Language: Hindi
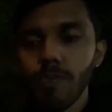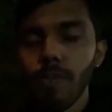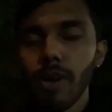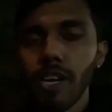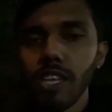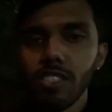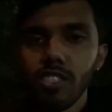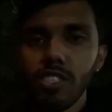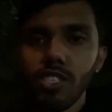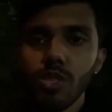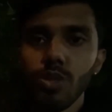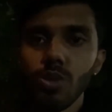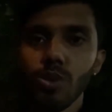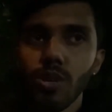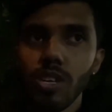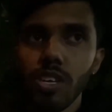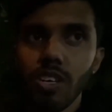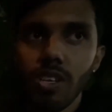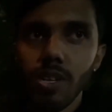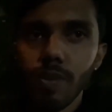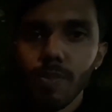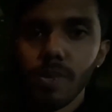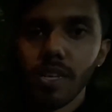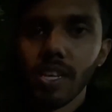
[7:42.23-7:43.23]
बातचीत हो गया
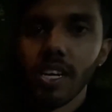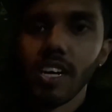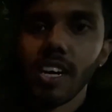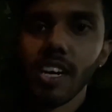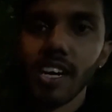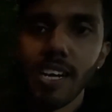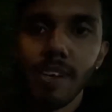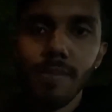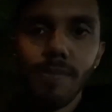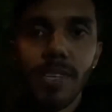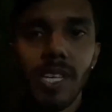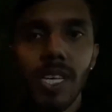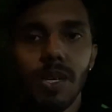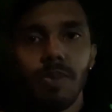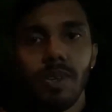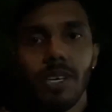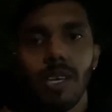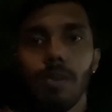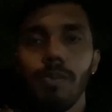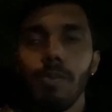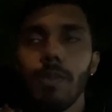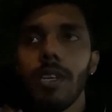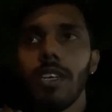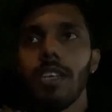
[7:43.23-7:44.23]
और अपना खाना पीना भी
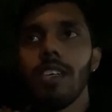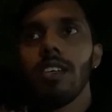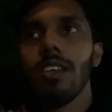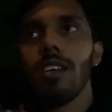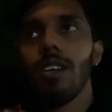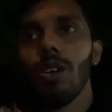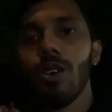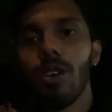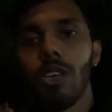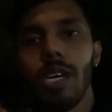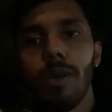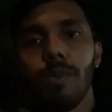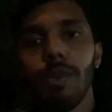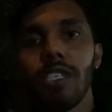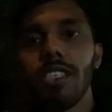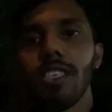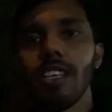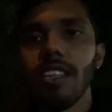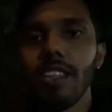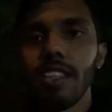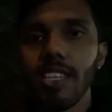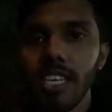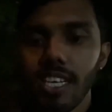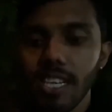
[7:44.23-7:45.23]
कंप्लीट और अभी
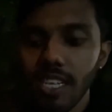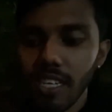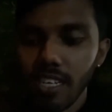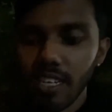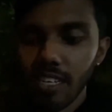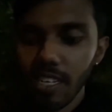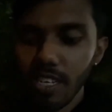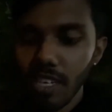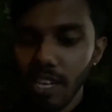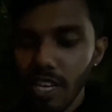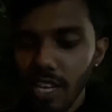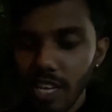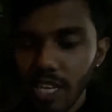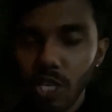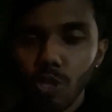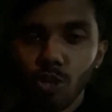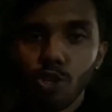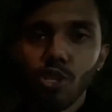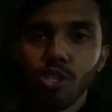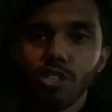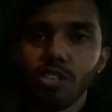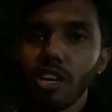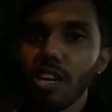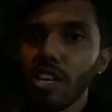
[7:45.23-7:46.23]
चलते हैं घर क्योंकि
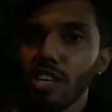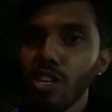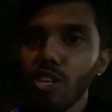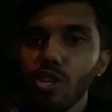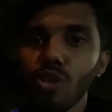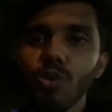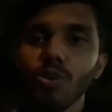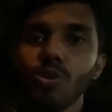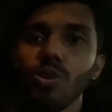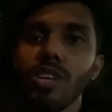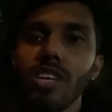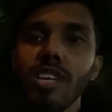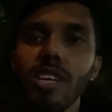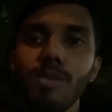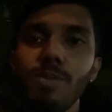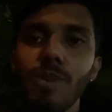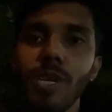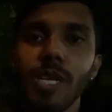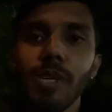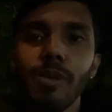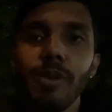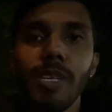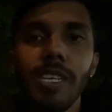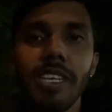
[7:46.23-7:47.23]
साढ़े नौ हो गया या
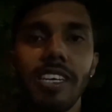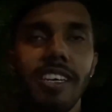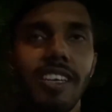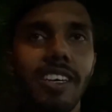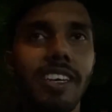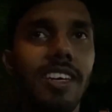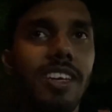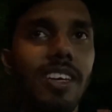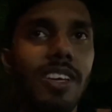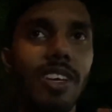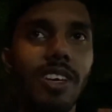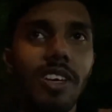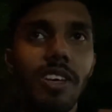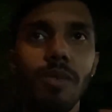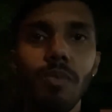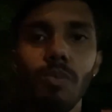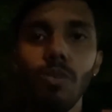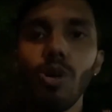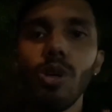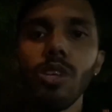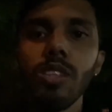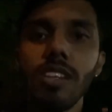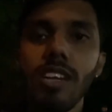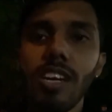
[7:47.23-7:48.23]
बैठ बैठ के
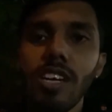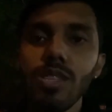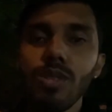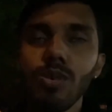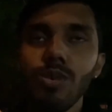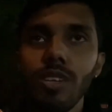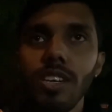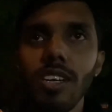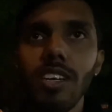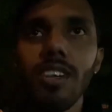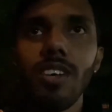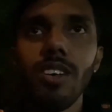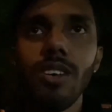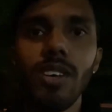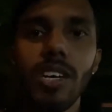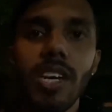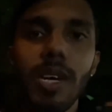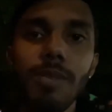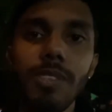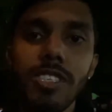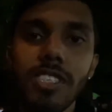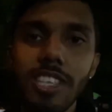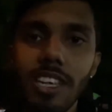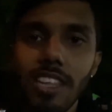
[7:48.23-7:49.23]
बहुत रात हो गया और
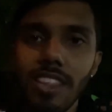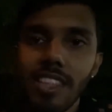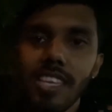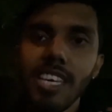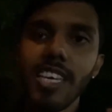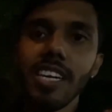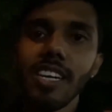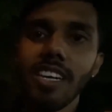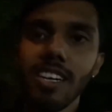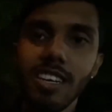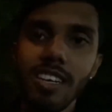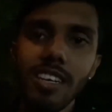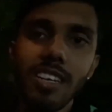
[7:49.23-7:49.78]
अभी चलते घर